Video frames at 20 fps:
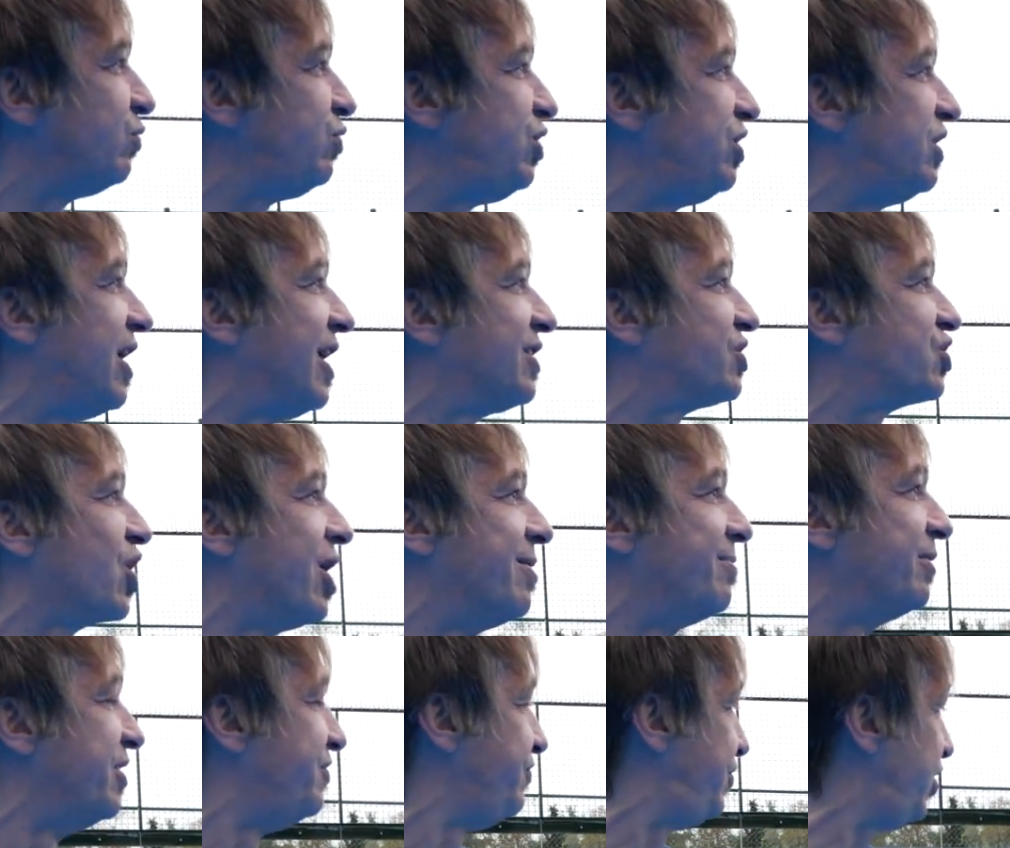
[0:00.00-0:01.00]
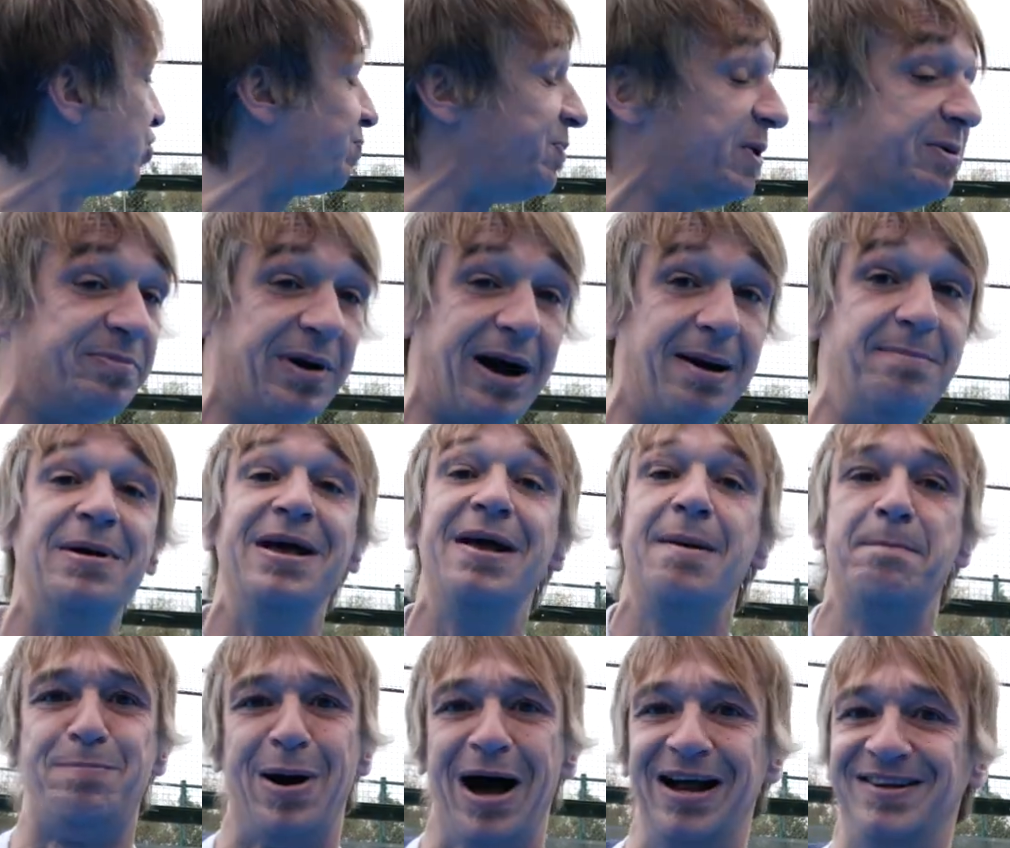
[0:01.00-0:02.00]
durch die Glasscheibe. Denn die spielen beim
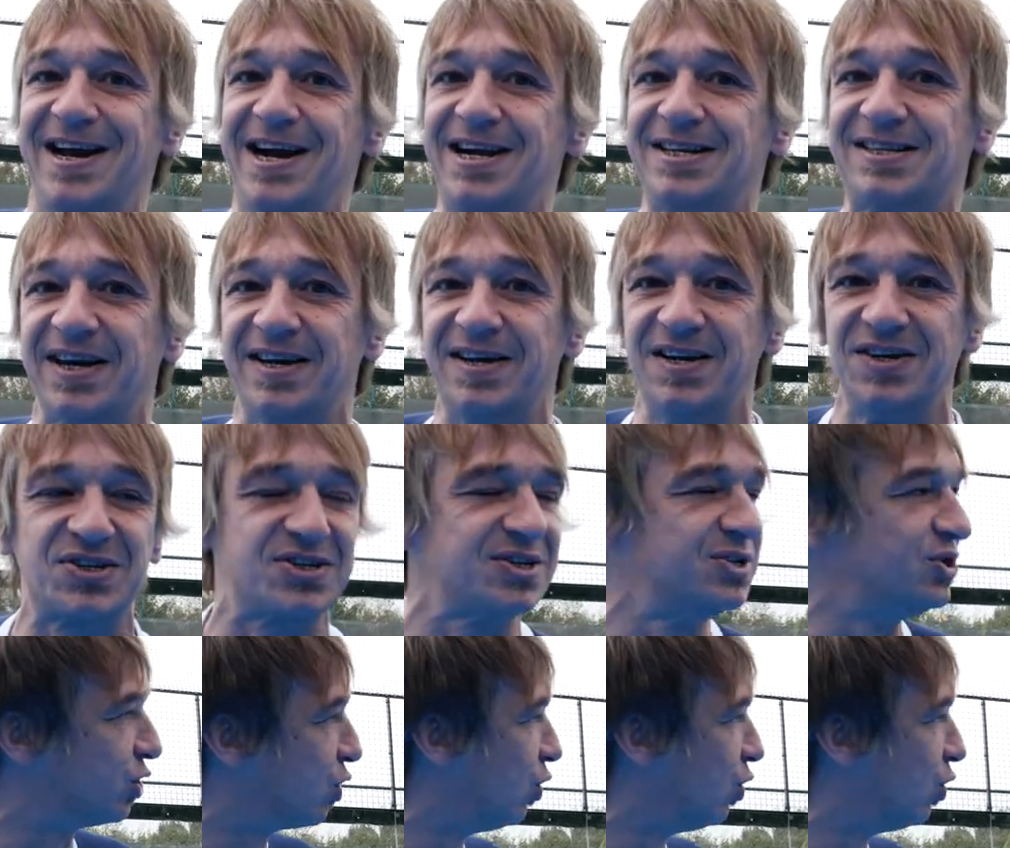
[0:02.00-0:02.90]
Padel-Tennis eine